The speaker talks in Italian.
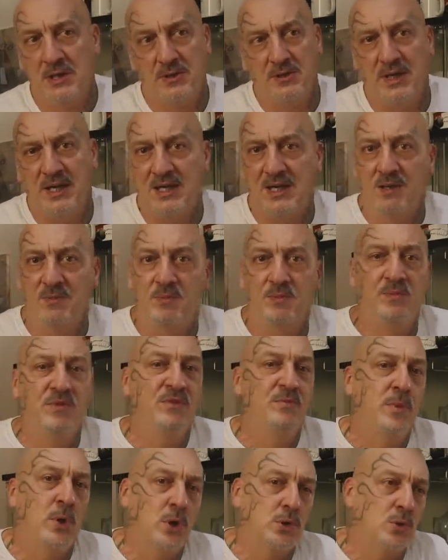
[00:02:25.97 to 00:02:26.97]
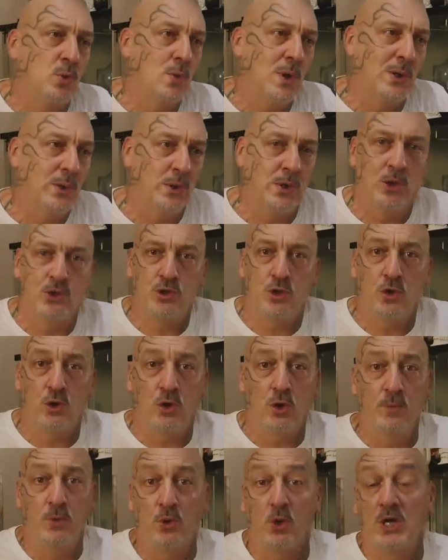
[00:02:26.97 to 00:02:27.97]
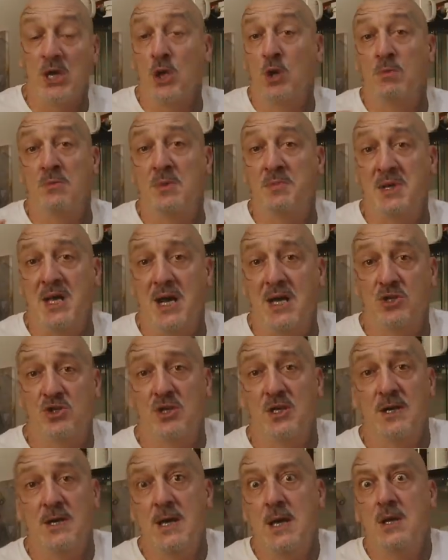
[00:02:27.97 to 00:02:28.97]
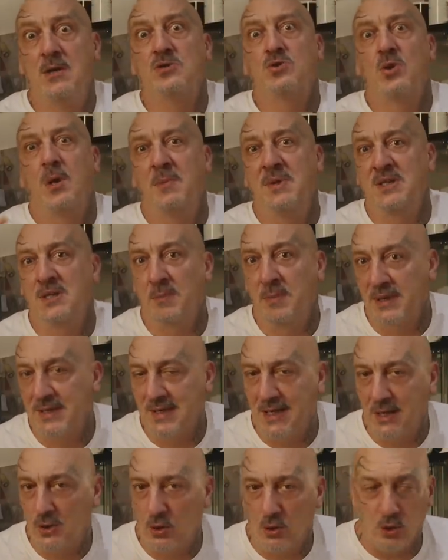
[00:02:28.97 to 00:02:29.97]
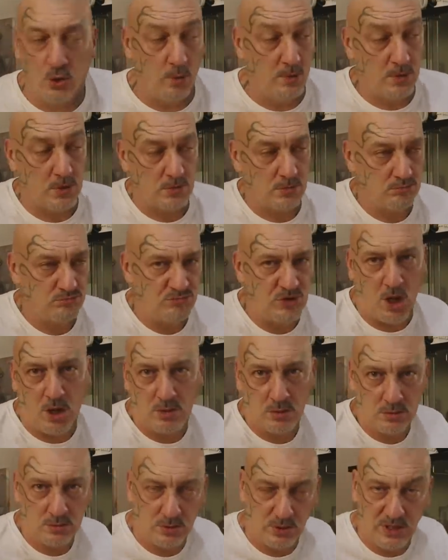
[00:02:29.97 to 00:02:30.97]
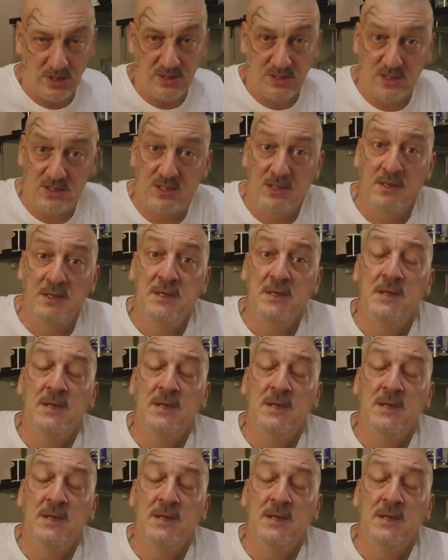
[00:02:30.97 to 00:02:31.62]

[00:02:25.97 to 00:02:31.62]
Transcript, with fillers: Non è che vi porto qua un orologio economico che non mi piace solamente perché è economico. No, non esiste.